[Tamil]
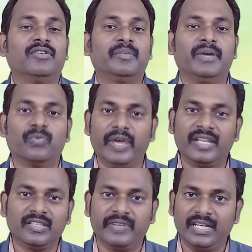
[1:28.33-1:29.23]
கொண்டு போய்
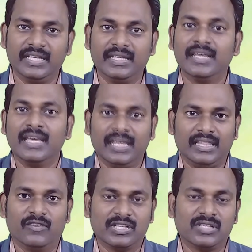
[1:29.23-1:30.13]
உயர்த்துவேன்னு
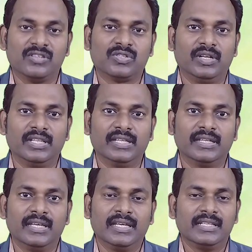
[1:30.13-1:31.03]
இந்த வசனம் சொல்லுது
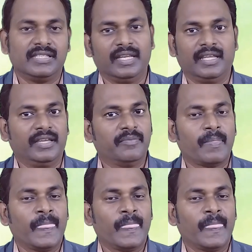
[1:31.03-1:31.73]
சரி